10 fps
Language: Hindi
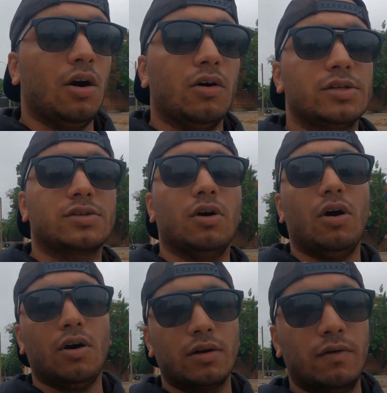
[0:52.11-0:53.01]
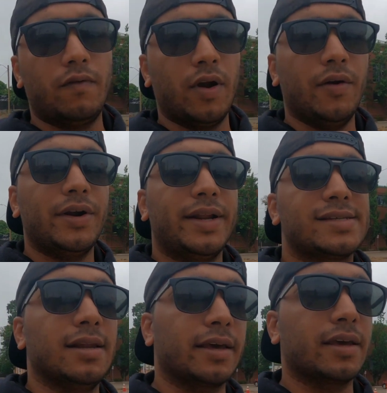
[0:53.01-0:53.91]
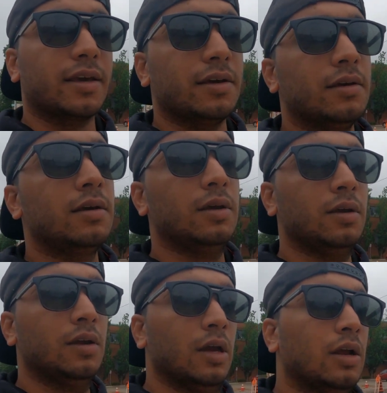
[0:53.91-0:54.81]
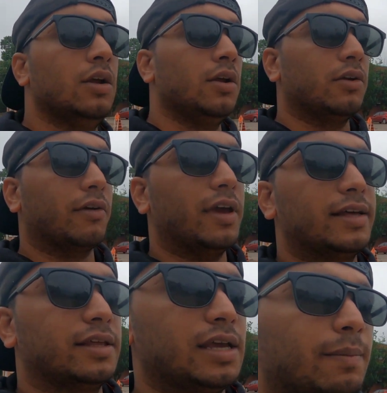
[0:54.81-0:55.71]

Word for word: और इसको और 15-20 डेज लगेगी क्योंकि आई थिंक